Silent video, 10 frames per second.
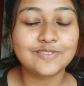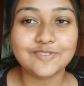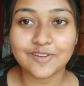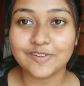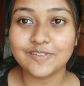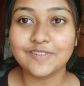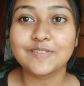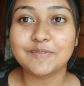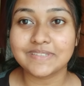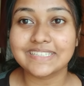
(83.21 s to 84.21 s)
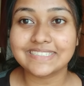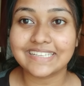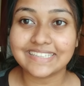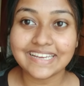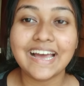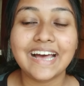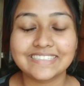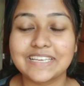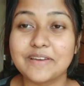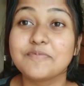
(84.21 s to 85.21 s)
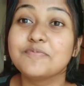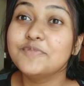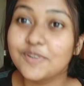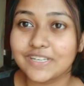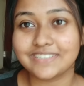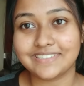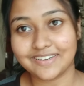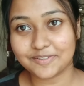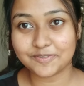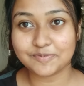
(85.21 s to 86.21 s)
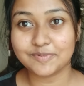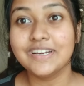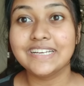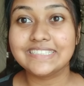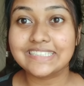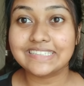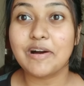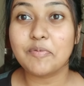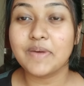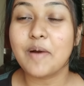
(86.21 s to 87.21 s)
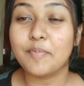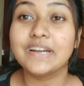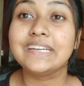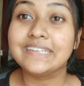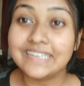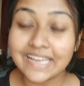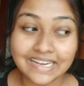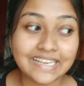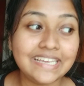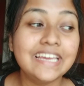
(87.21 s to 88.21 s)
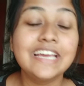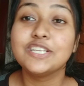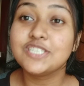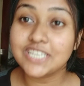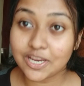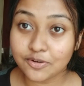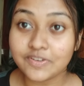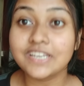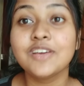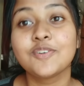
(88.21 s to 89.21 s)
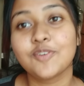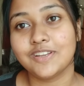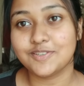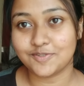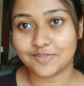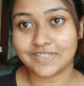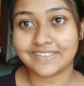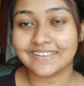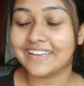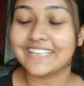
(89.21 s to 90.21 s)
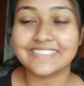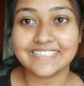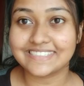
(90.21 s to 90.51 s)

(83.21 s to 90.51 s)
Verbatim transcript: চলো তোমাদের সাথে আজকে পুরোটা শেয়ার করব যেটা হবে আমার ডেইলি জেনুইন কলেজ রুটিন লেটস গেট